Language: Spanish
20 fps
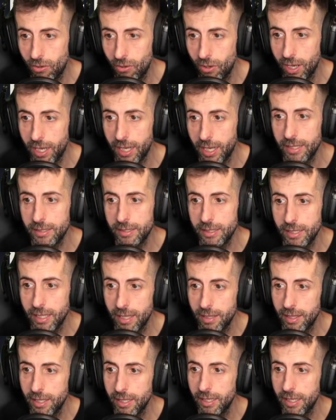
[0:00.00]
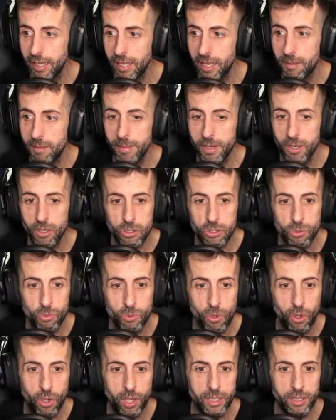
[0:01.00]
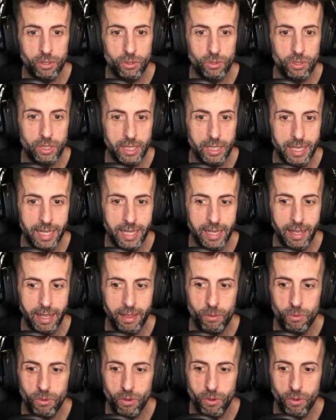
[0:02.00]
con la garantía de que hay al menos un objeto de obtain en cada uno